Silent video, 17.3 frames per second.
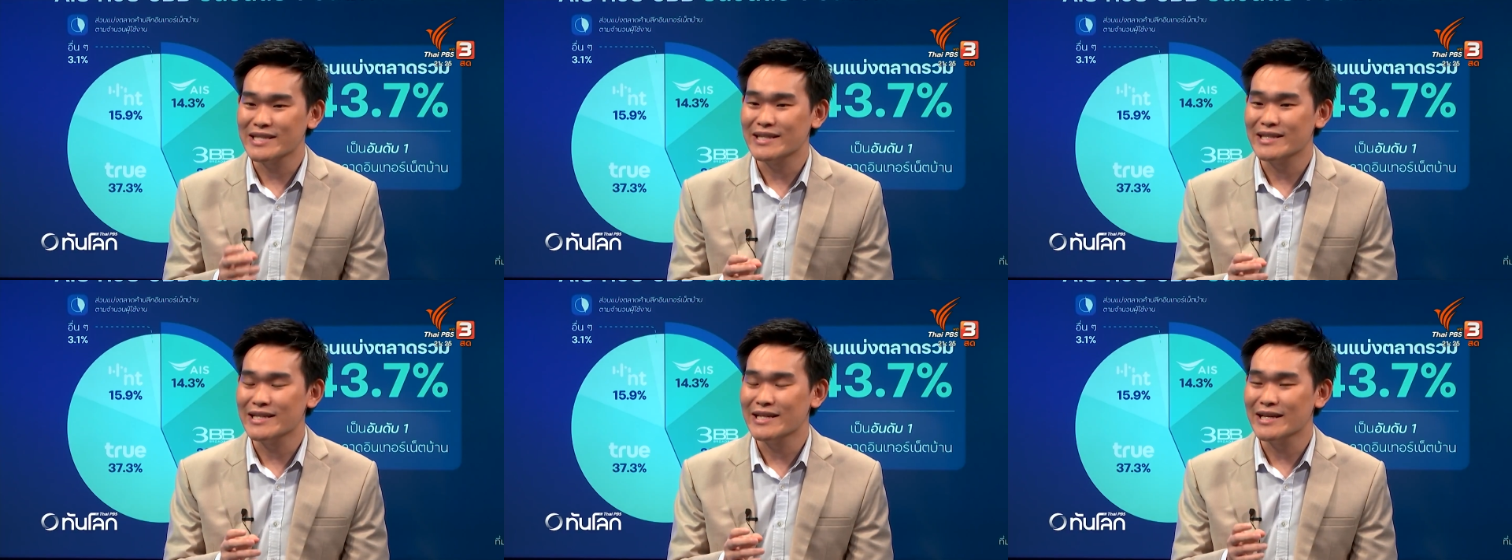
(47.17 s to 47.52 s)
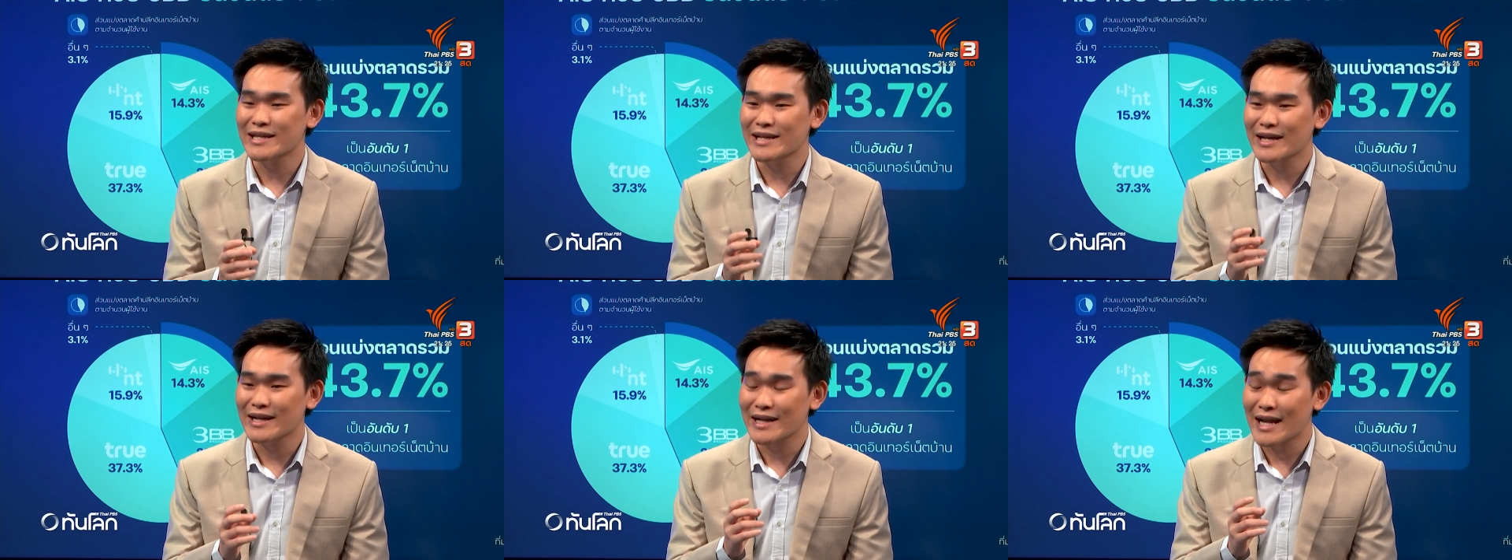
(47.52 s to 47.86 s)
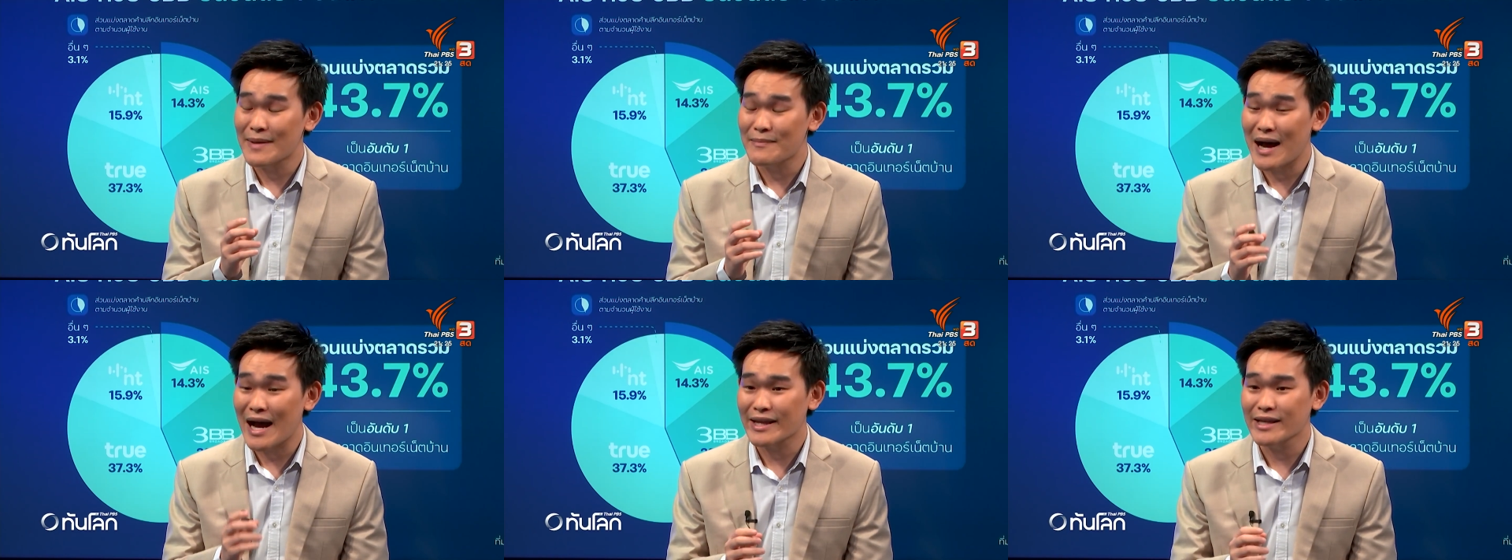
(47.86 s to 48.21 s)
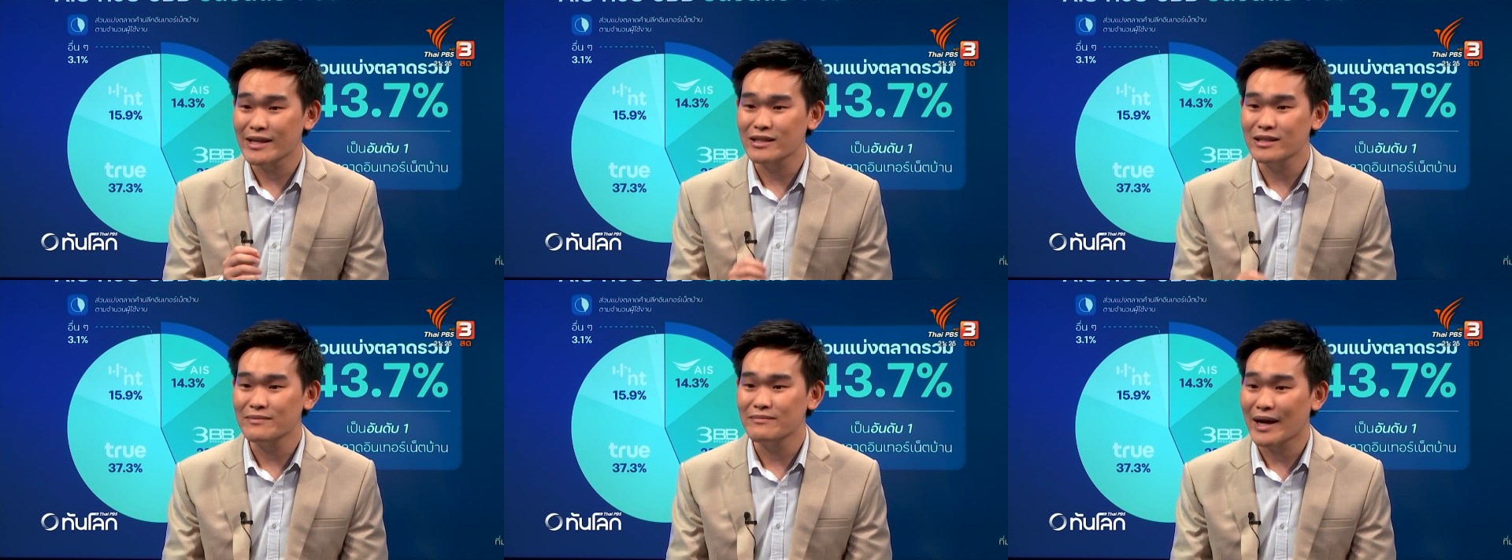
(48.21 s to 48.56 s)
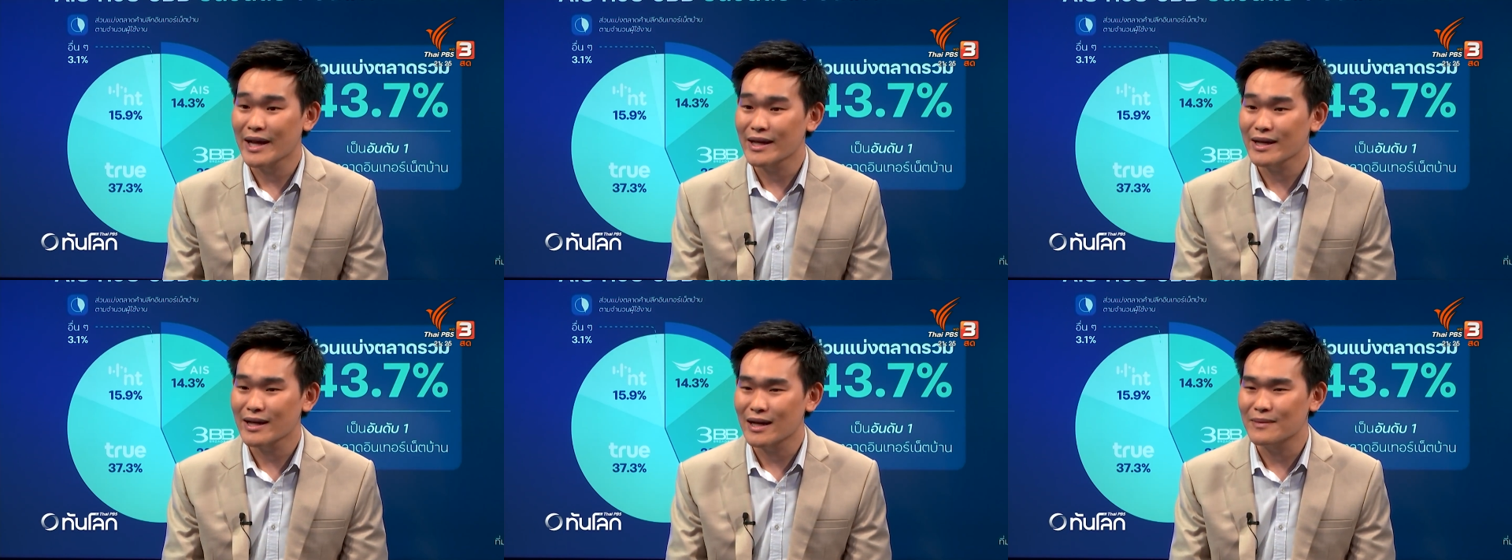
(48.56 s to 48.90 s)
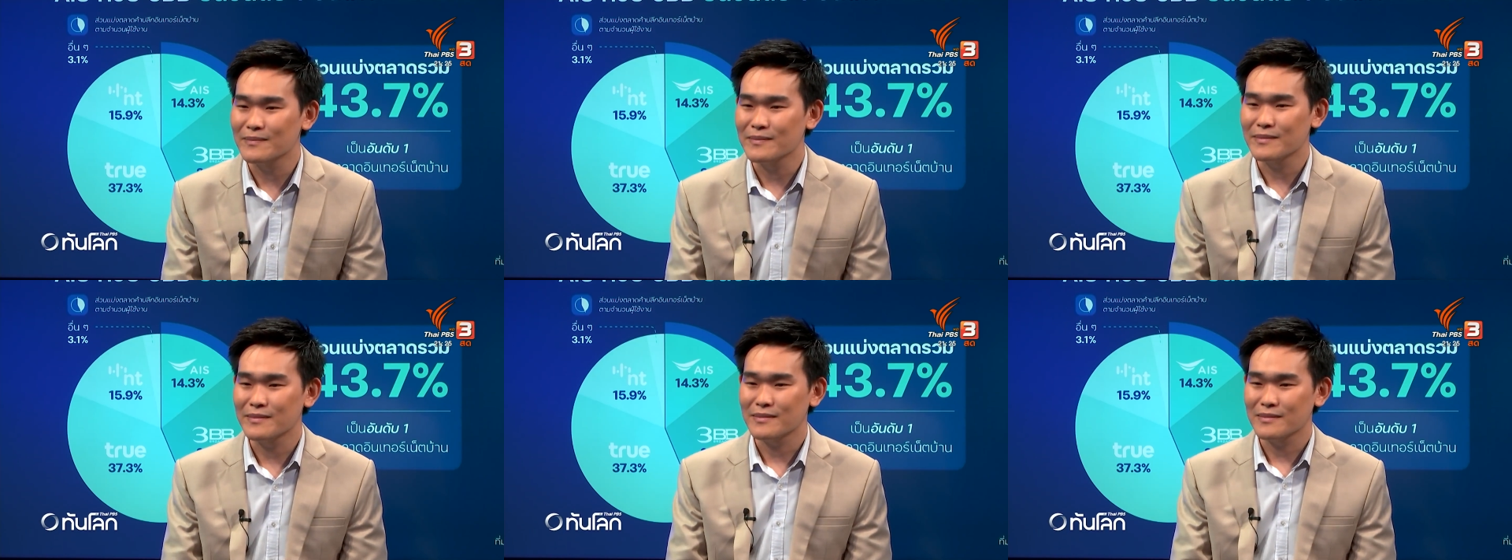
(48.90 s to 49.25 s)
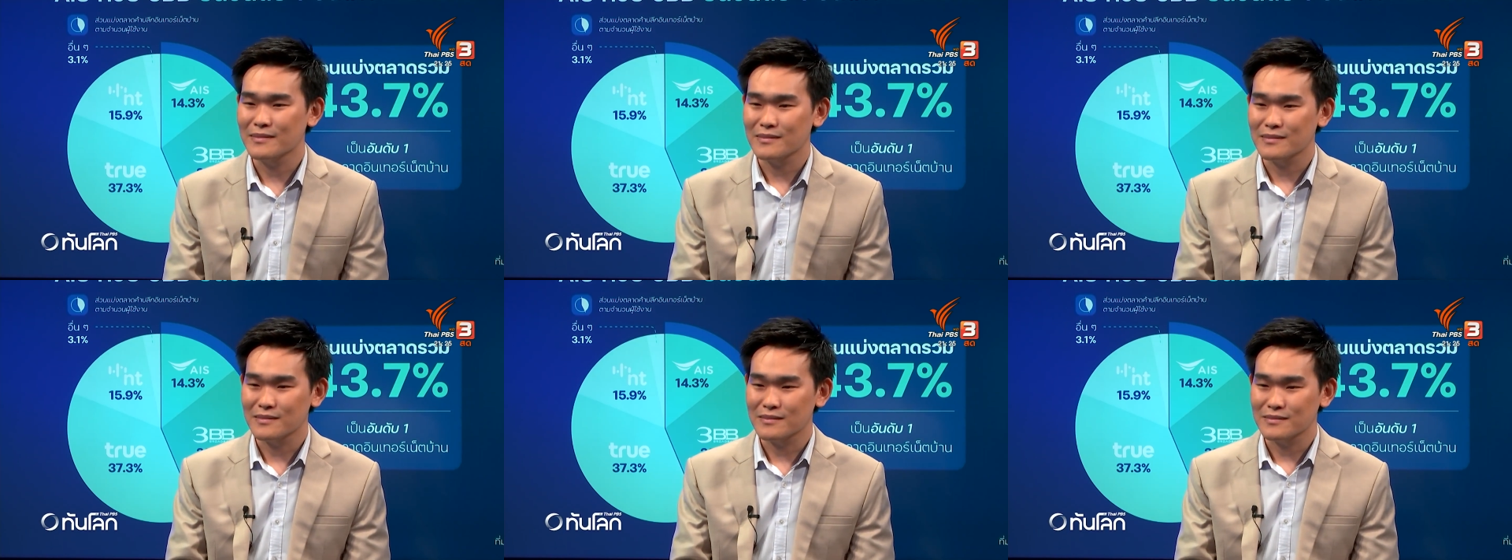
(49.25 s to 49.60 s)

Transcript: มีสิทธิเนี่ยได้มากยิ่งขึ้นไหมครับค่